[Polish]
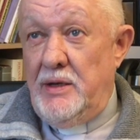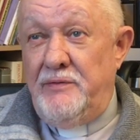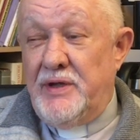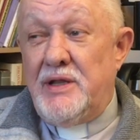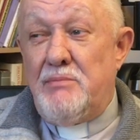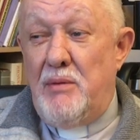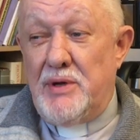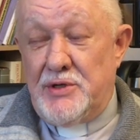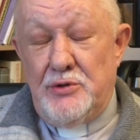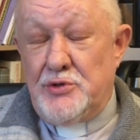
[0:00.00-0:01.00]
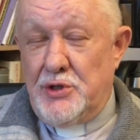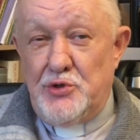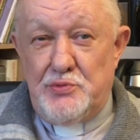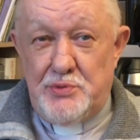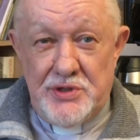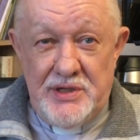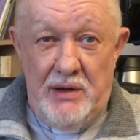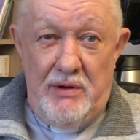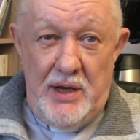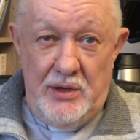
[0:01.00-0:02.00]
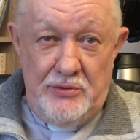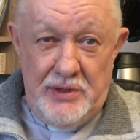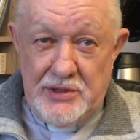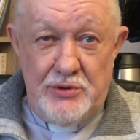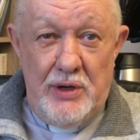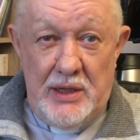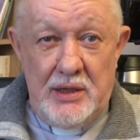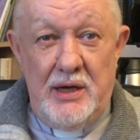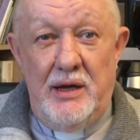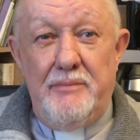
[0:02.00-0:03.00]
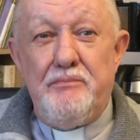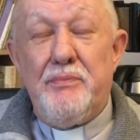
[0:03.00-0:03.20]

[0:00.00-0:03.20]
I wtedy mama się do czegoś przyznała, jako nastolatka